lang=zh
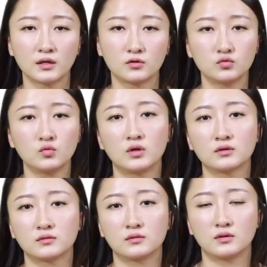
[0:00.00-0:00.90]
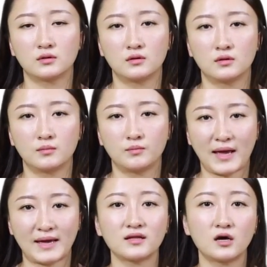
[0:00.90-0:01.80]
如果
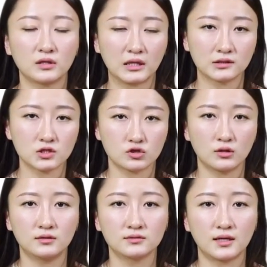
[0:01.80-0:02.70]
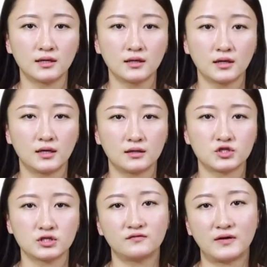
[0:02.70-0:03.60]
排到您的时候呢，呃，这个